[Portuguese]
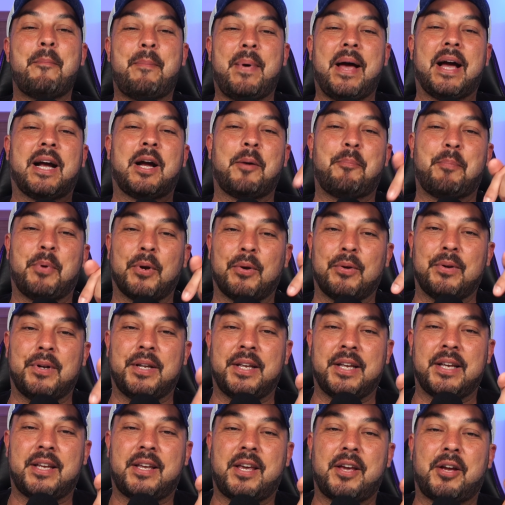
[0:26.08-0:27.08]
pega pelo
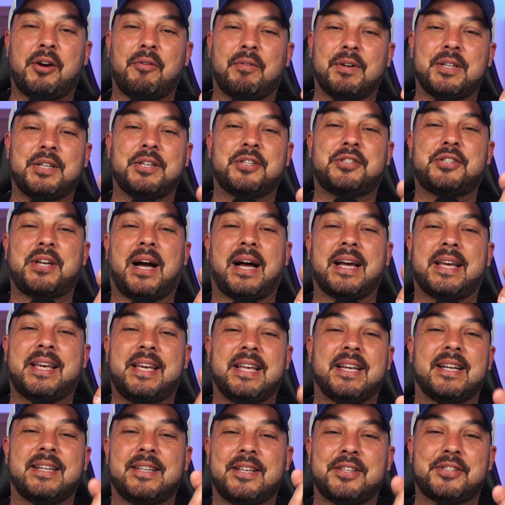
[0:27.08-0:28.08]
link que eu vou deixar
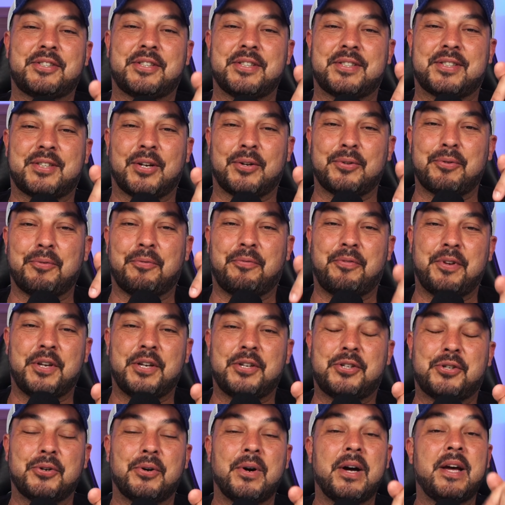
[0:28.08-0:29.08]
aqui na descrição do
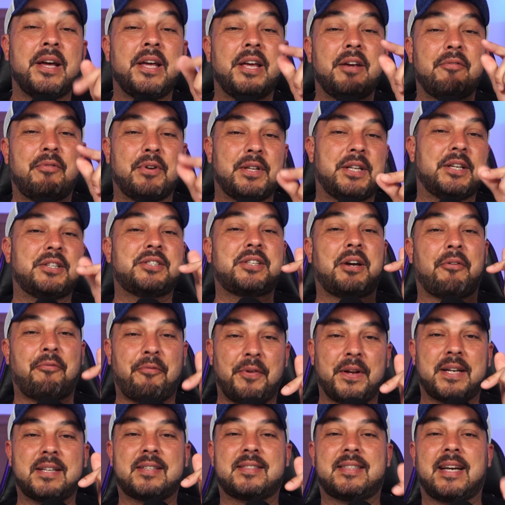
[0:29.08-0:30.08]
vídeo e vou deixar
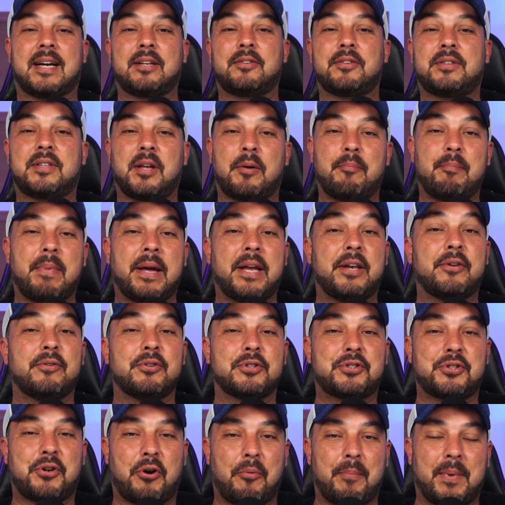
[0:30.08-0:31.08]
fixado também no
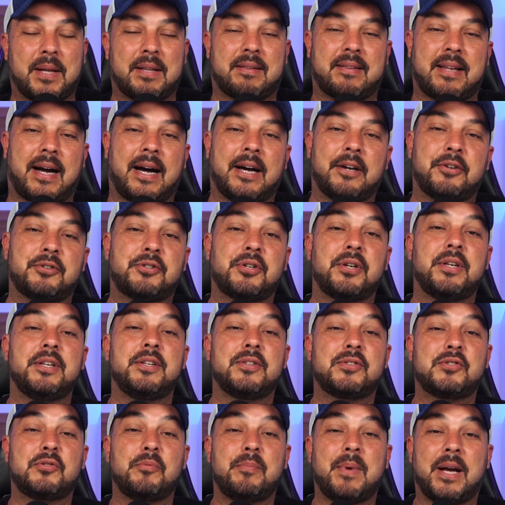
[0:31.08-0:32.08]
nos comentários.
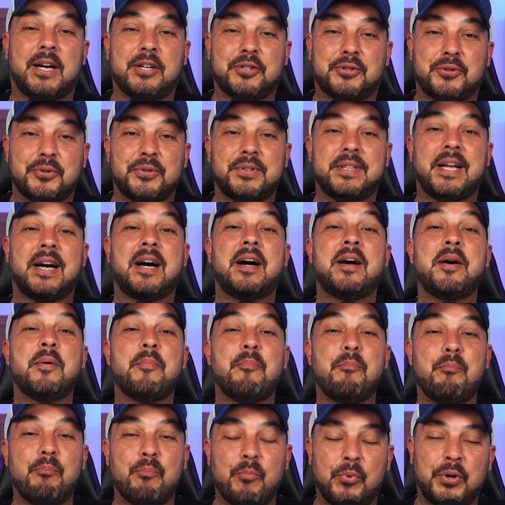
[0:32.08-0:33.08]
Isso me ajuda
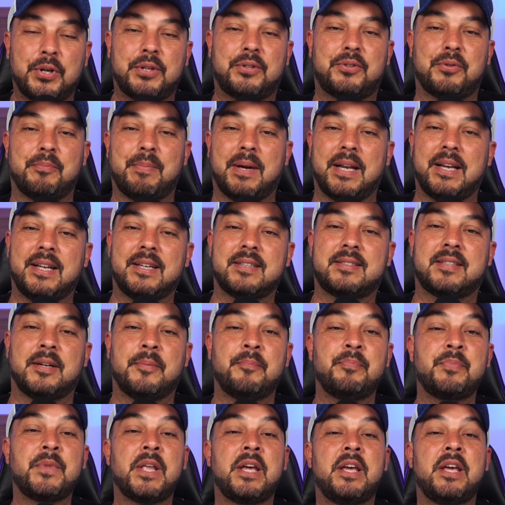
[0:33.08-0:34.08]
muito, beleza?